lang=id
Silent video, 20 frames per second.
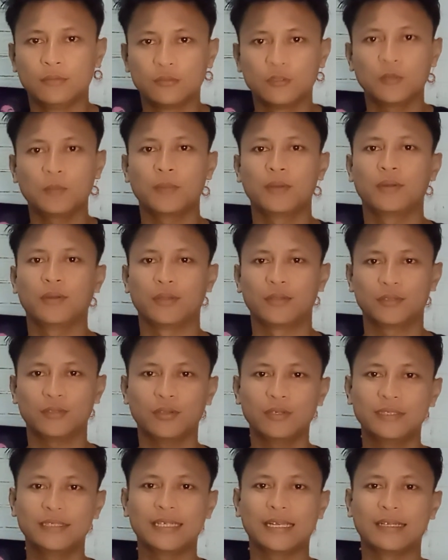untuk
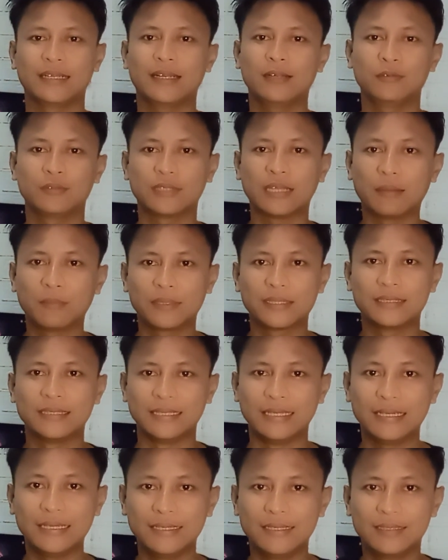menonton channel utama
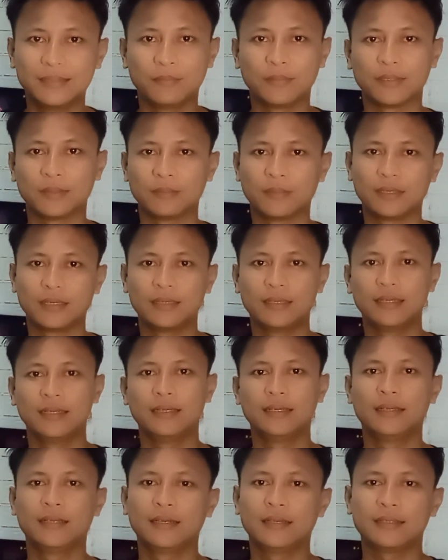sendiri teman-teman
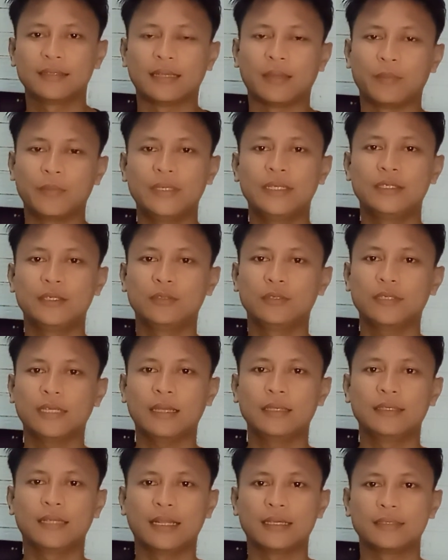tapi di situ
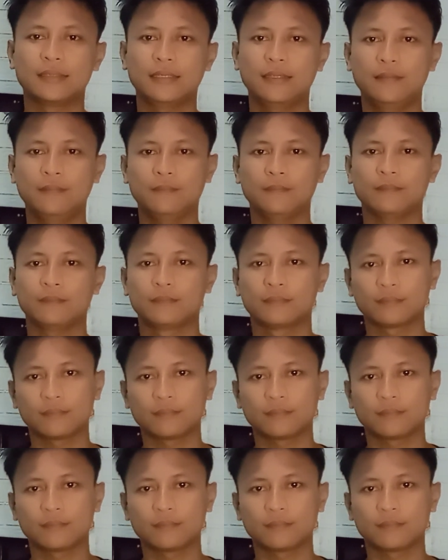saya jelasin